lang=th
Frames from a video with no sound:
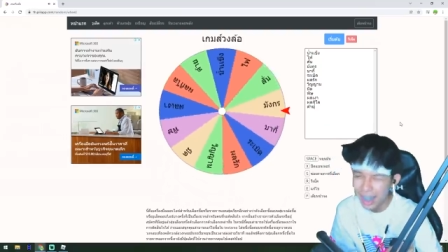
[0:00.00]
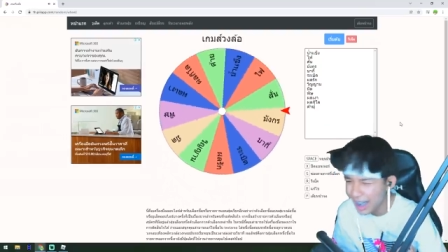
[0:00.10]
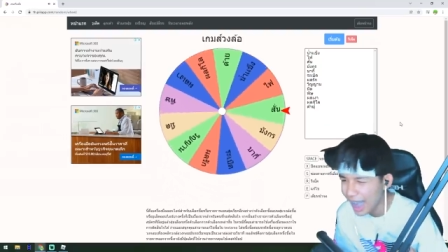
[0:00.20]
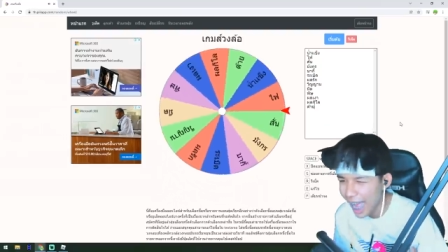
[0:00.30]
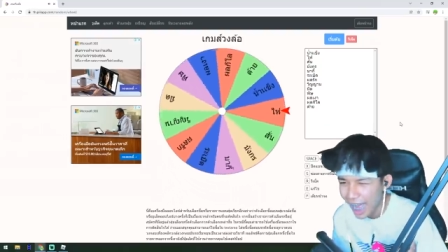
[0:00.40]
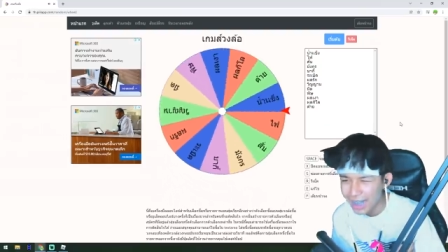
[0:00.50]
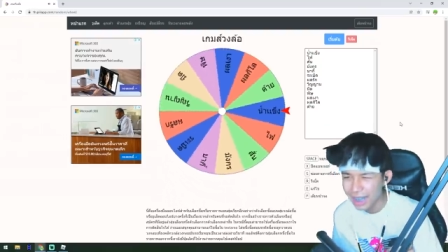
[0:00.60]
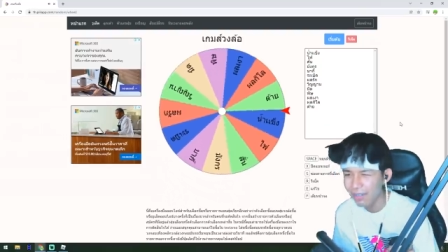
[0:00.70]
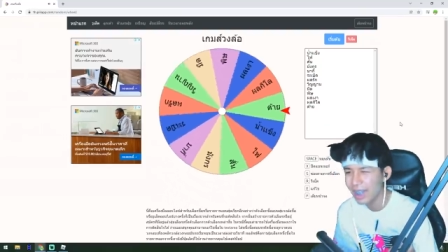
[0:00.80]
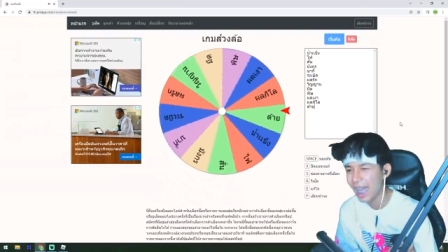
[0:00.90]
งหนาเชิ
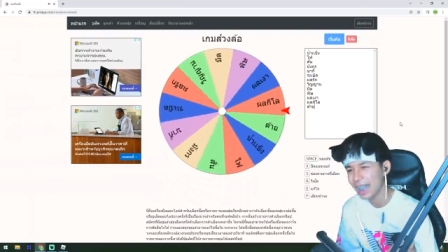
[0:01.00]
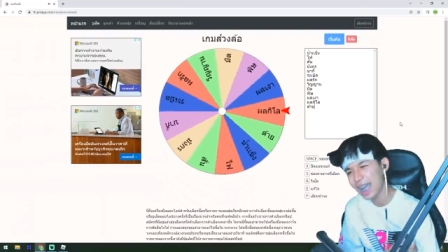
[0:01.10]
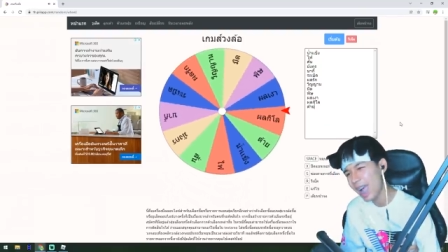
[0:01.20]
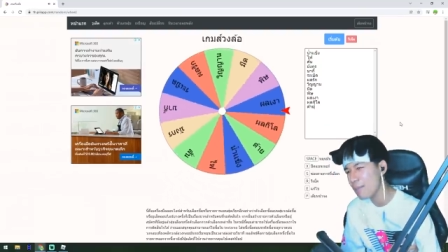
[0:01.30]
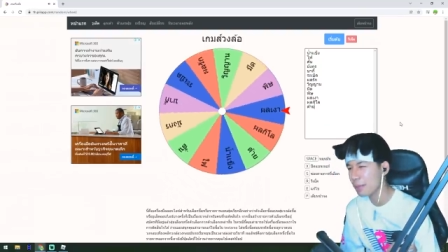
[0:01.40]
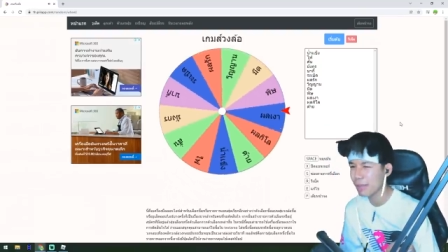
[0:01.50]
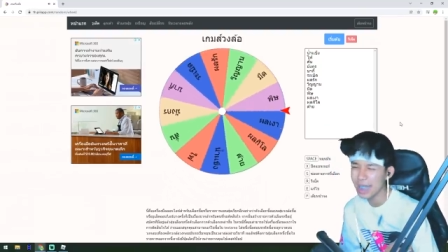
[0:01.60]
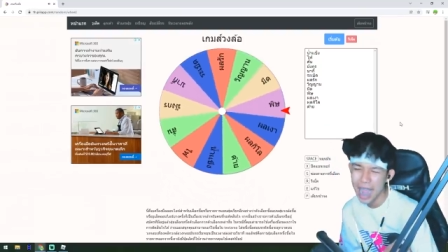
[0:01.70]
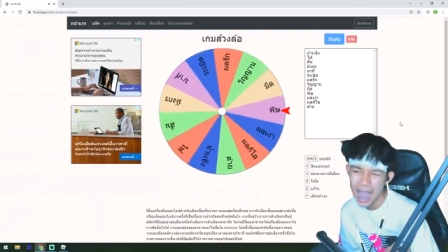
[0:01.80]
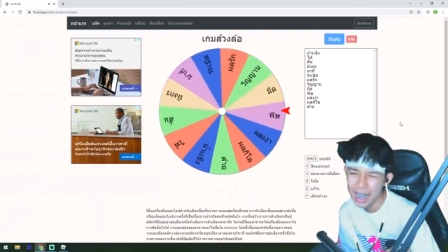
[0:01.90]
งไม่หนานี่ฆ่ามันไม่
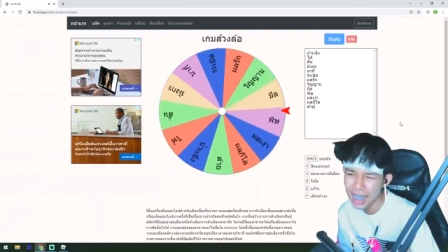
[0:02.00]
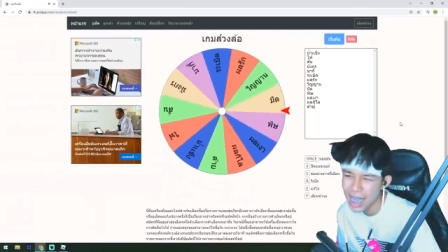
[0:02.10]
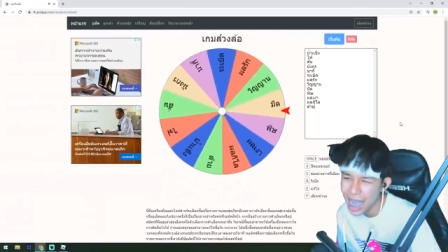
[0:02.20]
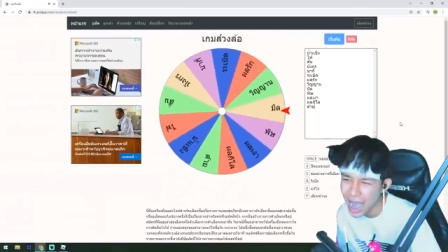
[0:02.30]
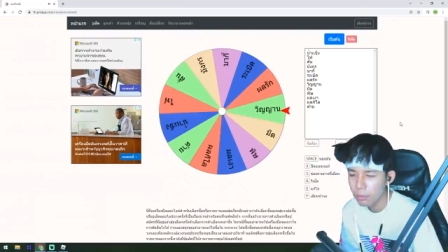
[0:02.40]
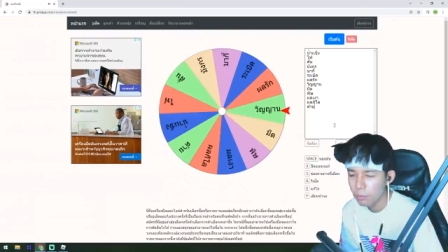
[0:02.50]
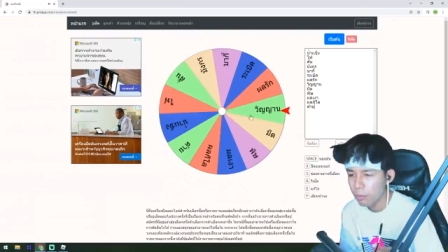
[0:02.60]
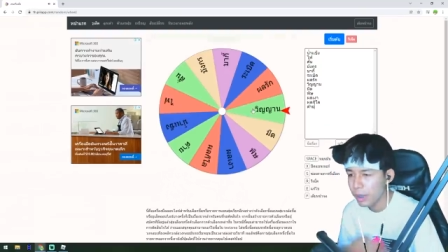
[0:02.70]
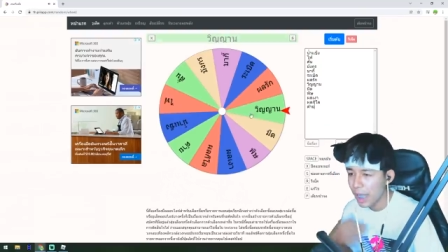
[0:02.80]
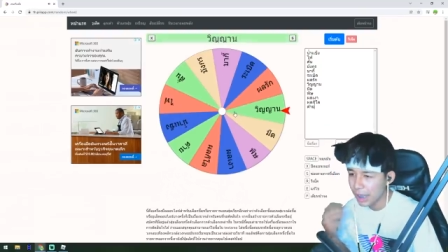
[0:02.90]
ได้เลยอ่ะ
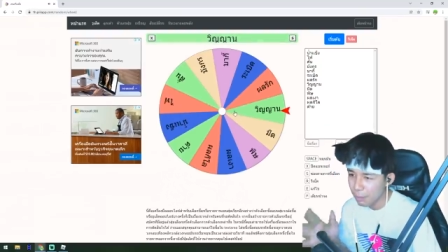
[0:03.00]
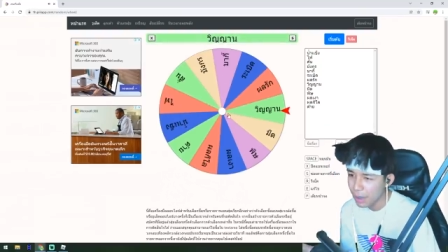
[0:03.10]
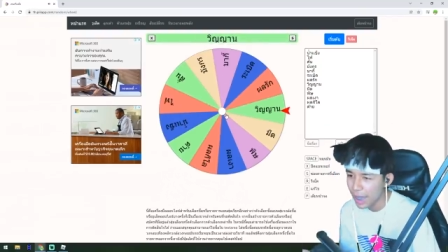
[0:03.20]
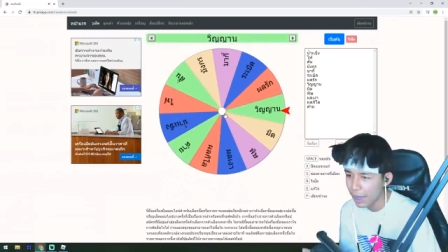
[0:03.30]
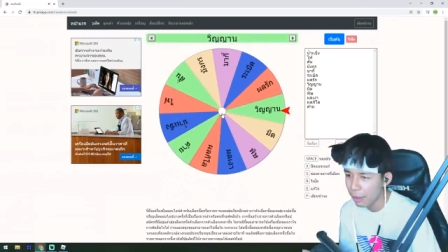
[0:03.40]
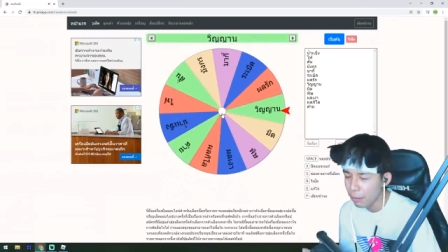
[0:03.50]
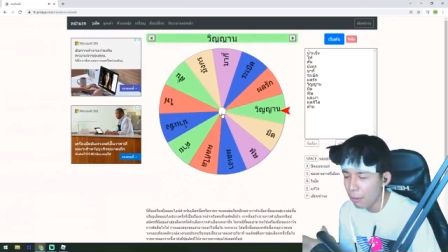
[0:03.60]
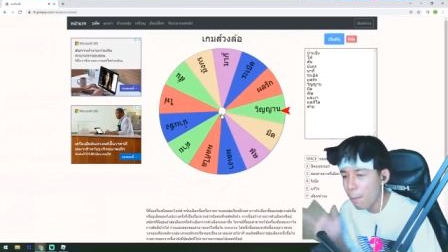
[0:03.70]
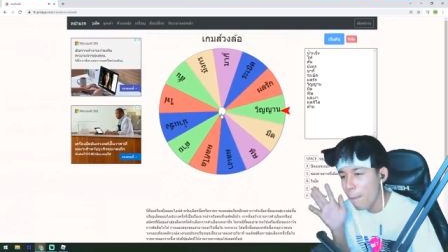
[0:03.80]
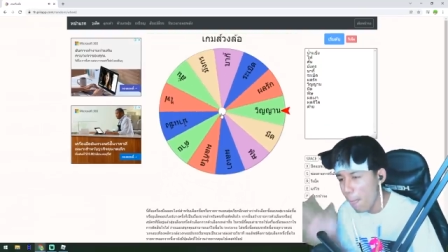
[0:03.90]
วิญญาณเล่นไปแล้ว
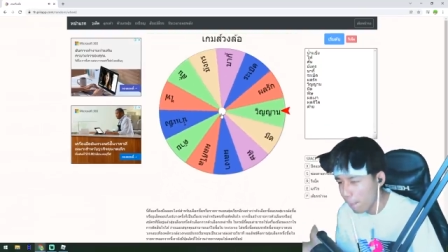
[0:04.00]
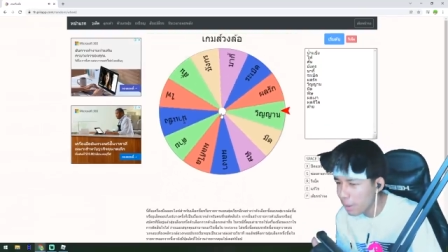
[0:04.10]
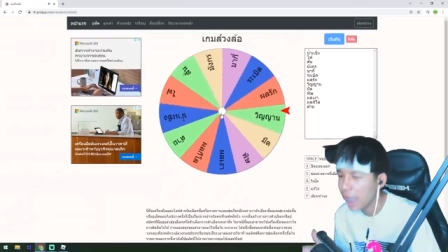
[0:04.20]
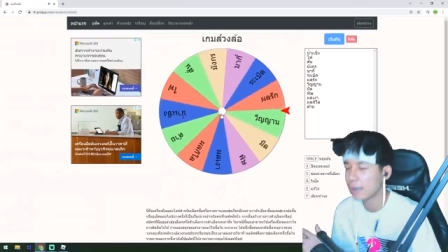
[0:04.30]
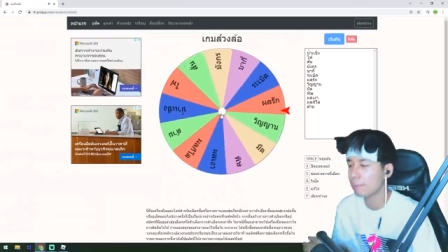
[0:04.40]
เปลี่ยน